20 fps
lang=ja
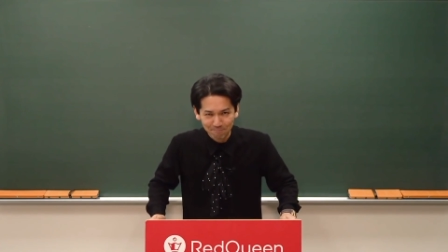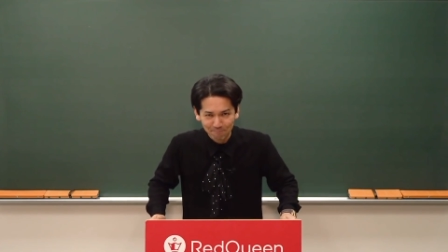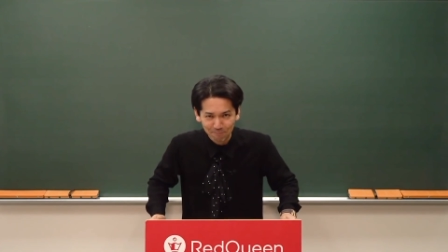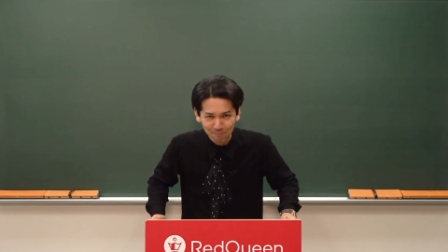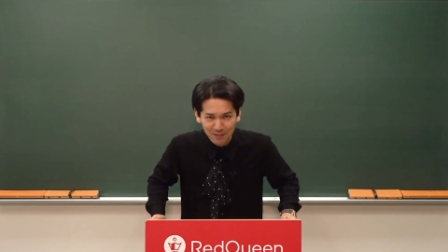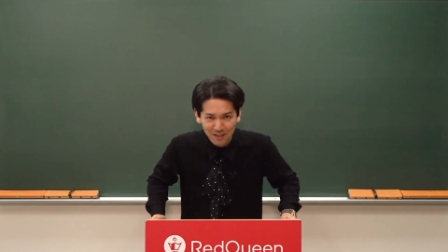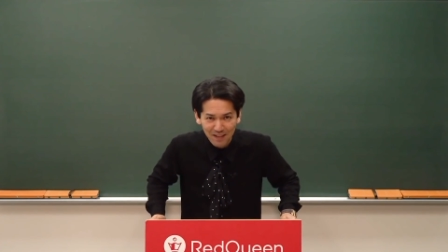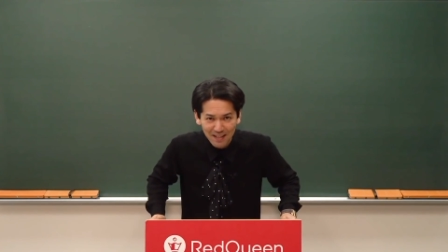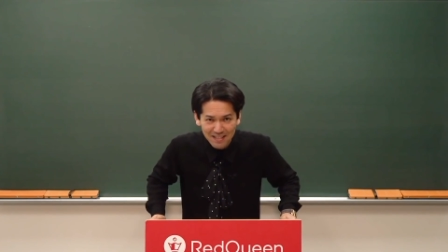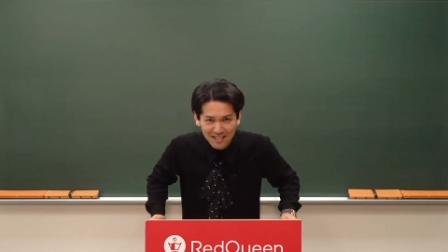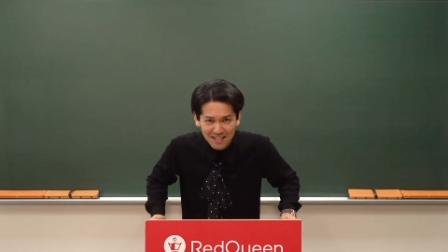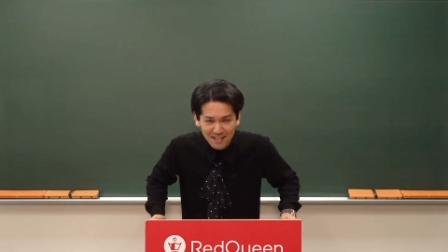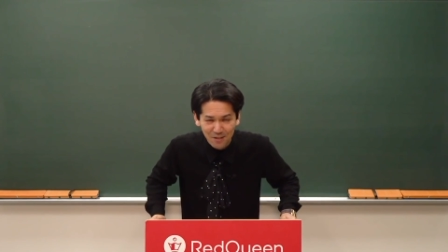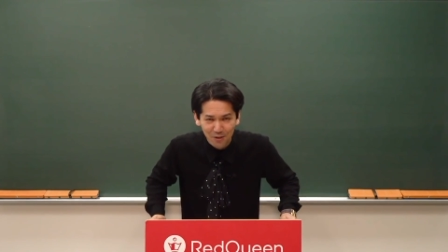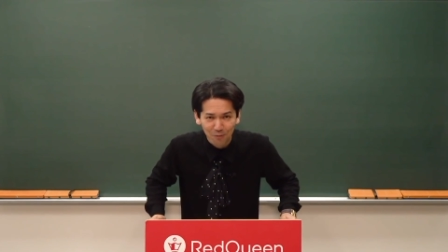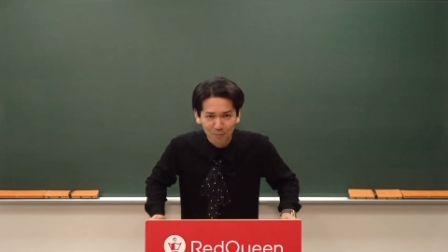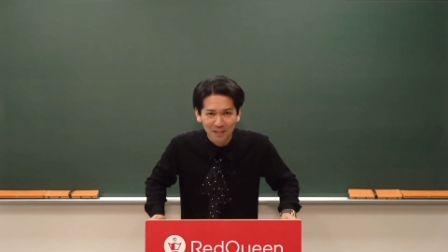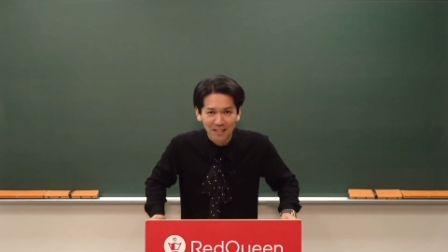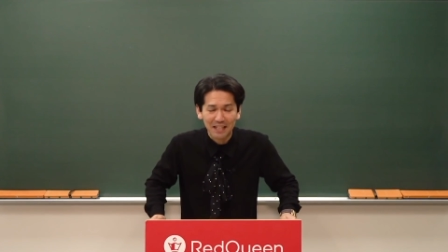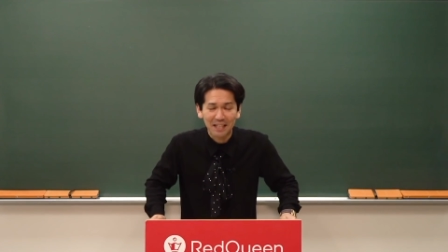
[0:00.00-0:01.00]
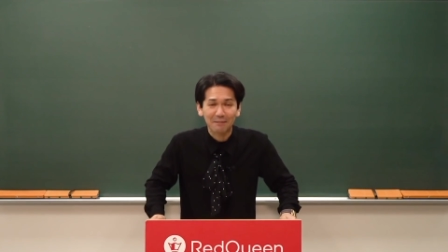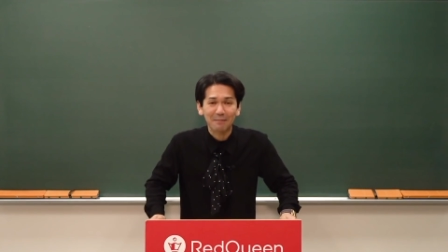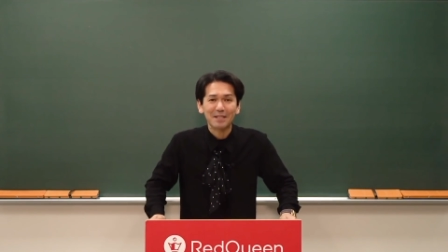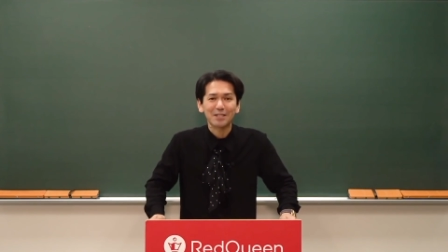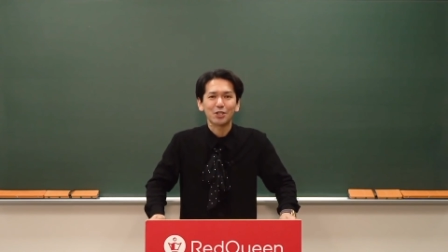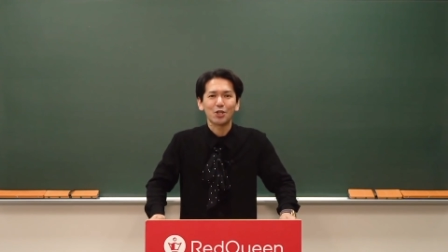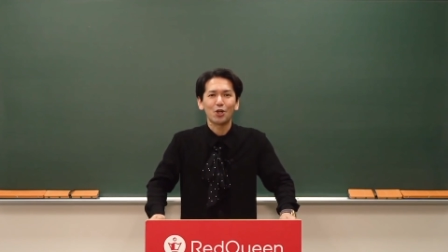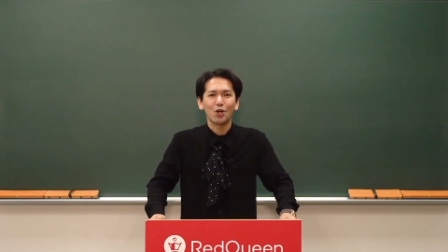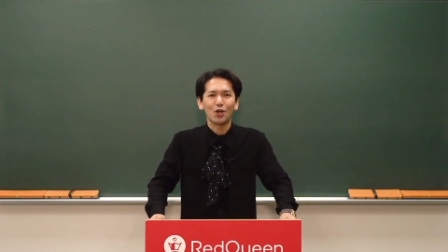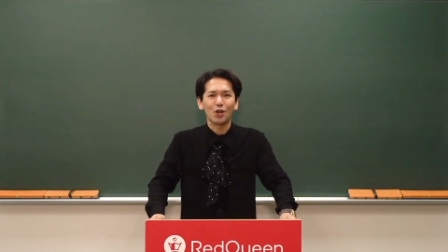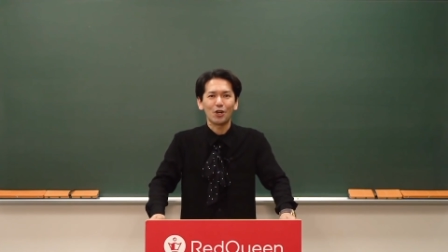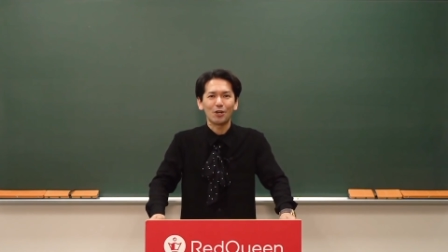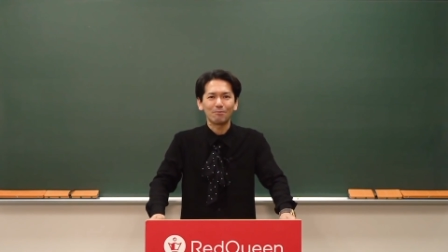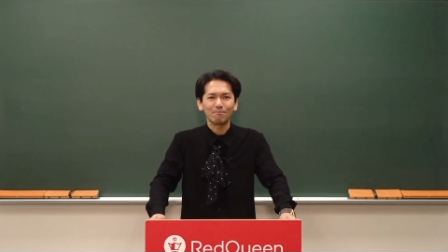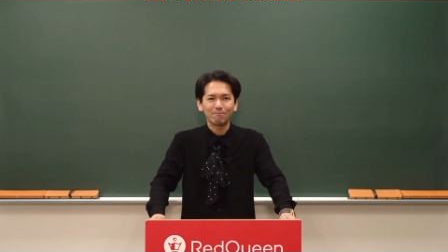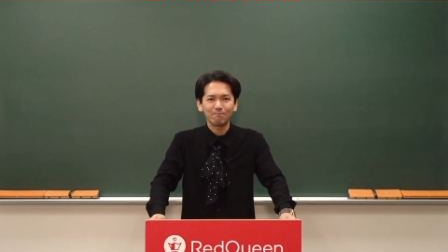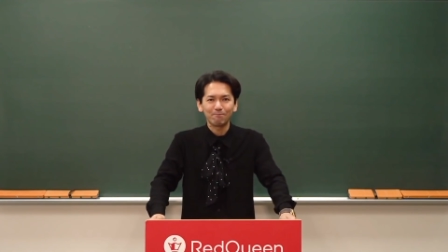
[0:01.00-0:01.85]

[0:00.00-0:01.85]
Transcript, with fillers: では、早速見ていきましょ